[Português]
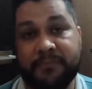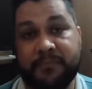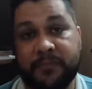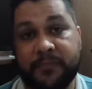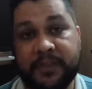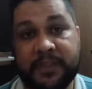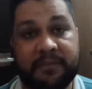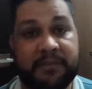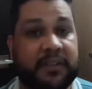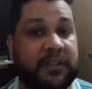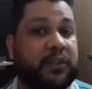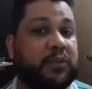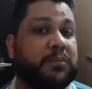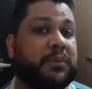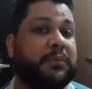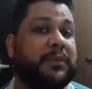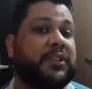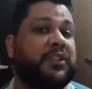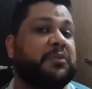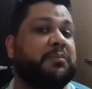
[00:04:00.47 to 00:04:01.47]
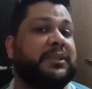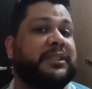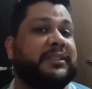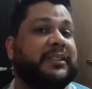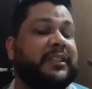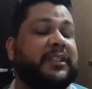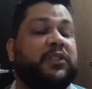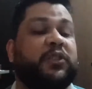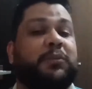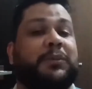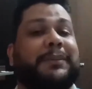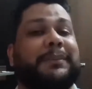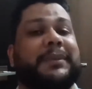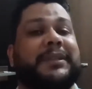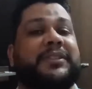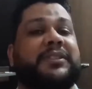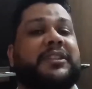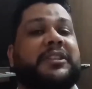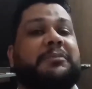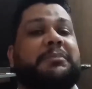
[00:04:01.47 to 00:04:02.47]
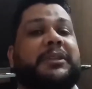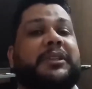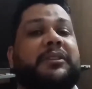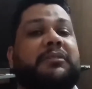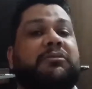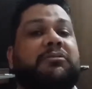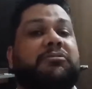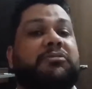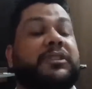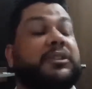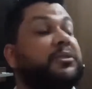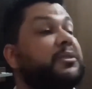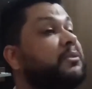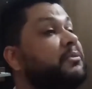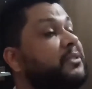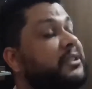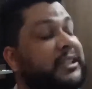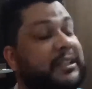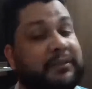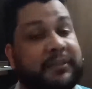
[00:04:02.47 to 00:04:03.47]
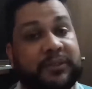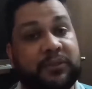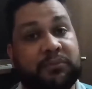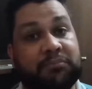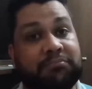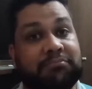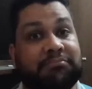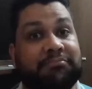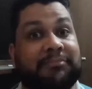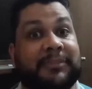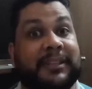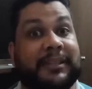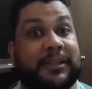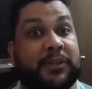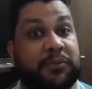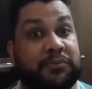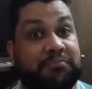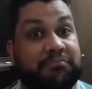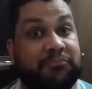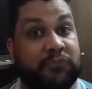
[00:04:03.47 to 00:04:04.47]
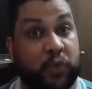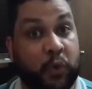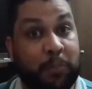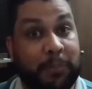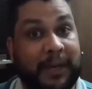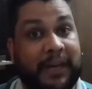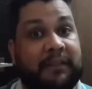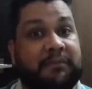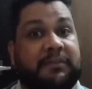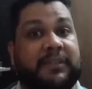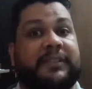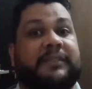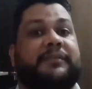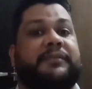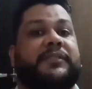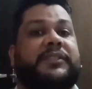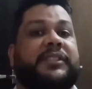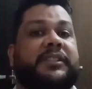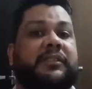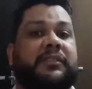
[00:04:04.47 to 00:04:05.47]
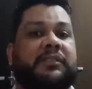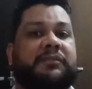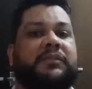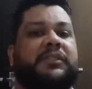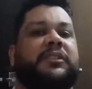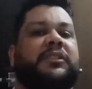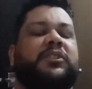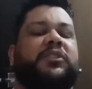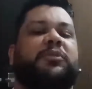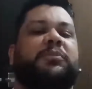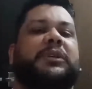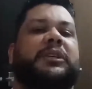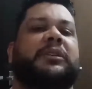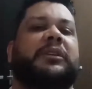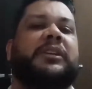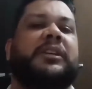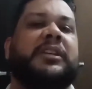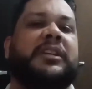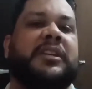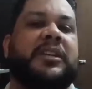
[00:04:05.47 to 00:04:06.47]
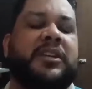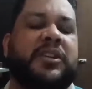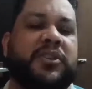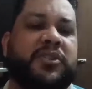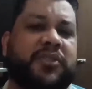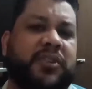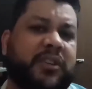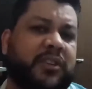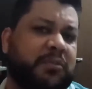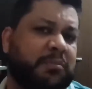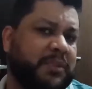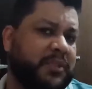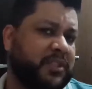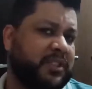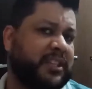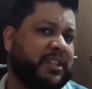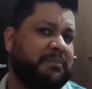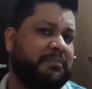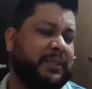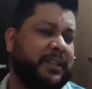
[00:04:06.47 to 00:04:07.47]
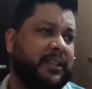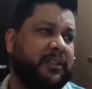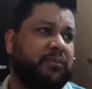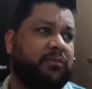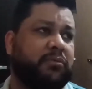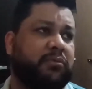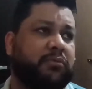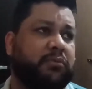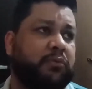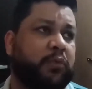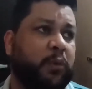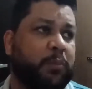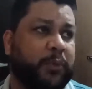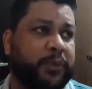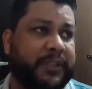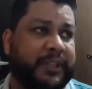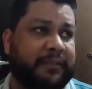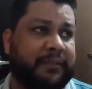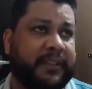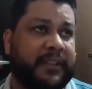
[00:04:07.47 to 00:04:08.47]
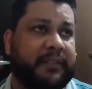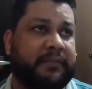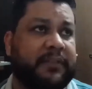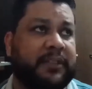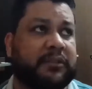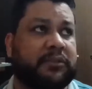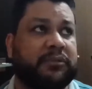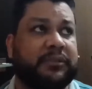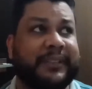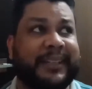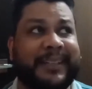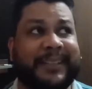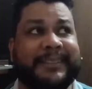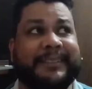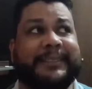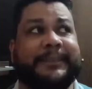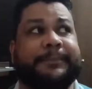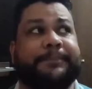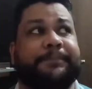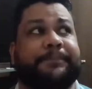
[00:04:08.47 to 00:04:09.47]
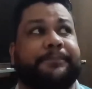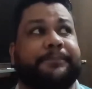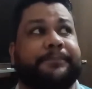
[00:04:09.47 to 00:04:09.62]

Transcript: vivem normalmente, mas tem que tomar medicamento. E eu não estava, eu tomava, tinha vida normal. Só que o medicamento, como eu estava na faculdade,